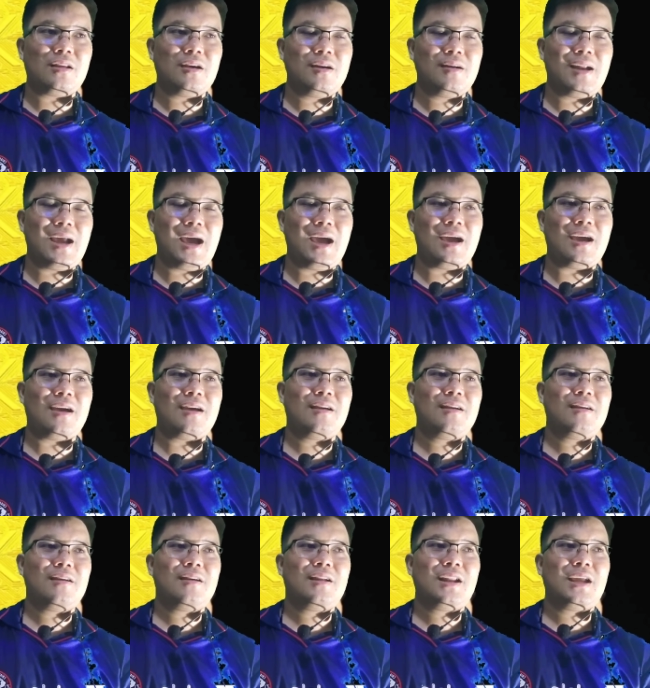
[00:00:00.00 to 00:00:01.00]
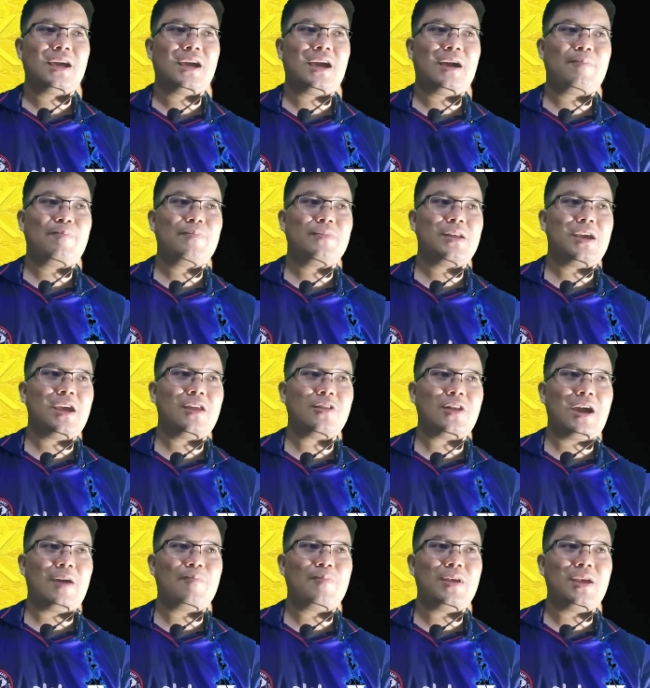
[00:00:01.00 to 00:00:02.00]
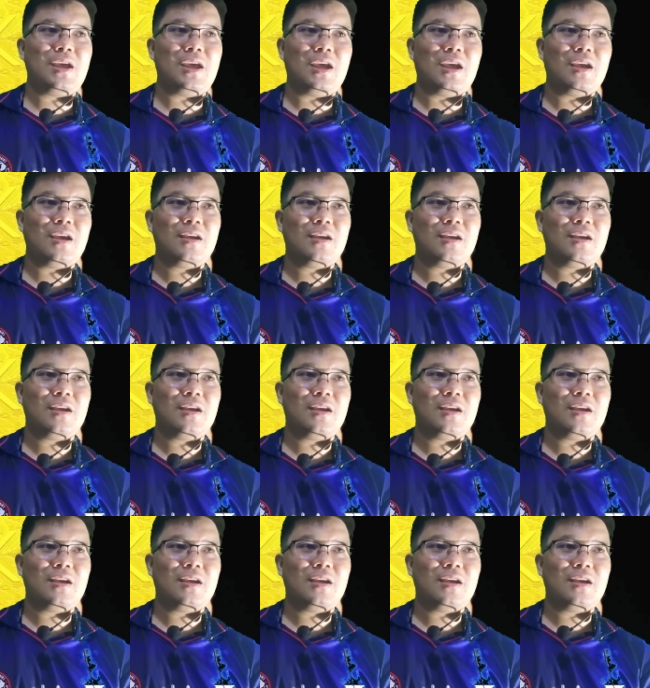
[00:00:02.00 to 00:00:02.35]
Terra นะครับ เอ็กซ์ อาร์ พี